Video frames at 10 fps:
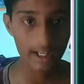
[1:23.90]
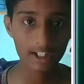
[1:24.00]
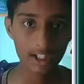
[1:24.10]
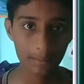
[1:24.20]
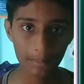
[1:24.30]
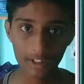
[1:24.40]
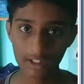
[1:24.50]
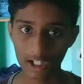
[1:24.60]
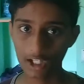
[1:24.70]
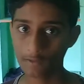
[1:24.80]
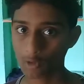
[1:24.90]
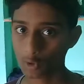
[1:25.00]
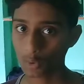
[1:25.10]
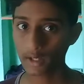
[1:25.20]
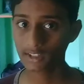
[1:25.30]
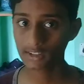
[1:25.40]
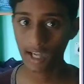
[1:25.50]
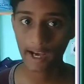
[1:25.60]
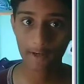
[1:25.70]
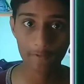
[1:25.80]
ఎయిట్ ఎంపీ టెలిఫోటో లెన్స్
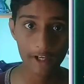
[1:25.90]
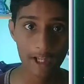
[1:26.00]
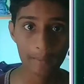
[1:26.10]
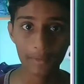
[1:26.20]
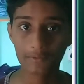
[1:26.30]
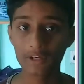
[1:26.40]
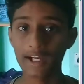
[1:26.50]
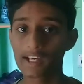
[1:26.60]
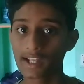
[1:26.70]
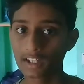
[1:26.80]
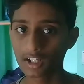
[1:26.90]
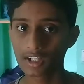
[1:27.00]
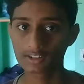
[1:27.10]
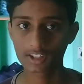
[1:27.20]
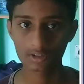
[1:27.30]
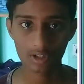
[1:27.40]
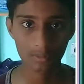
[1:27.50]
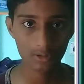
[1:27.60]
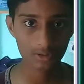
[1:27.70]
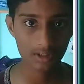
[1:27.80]
అండ్ ఫైవ్ ఎంపీ వైడ్ యాంగిల్ లెన్స్ అయితే
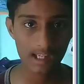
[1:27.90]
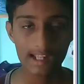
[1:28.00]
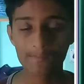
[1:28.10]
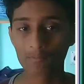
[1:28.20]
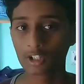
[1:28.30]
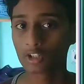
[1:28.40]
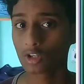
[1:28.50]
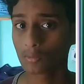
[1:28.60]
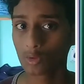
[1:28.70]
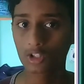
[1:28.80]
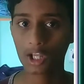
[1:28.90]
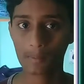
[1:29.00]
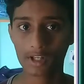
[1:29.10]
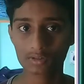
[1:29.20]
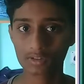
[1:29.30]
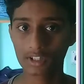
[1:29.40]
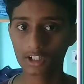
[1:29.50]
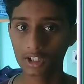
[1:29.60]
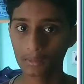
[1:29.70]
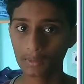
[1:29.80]
ఉండబోతుంది ఇందులో మూడు కెమెరాస్
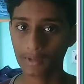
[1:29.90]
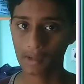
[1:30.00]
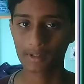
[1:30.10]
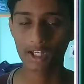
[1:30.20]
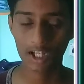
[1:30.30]
ఉంటాయి ట్రిపుల్ ప్రైమరీ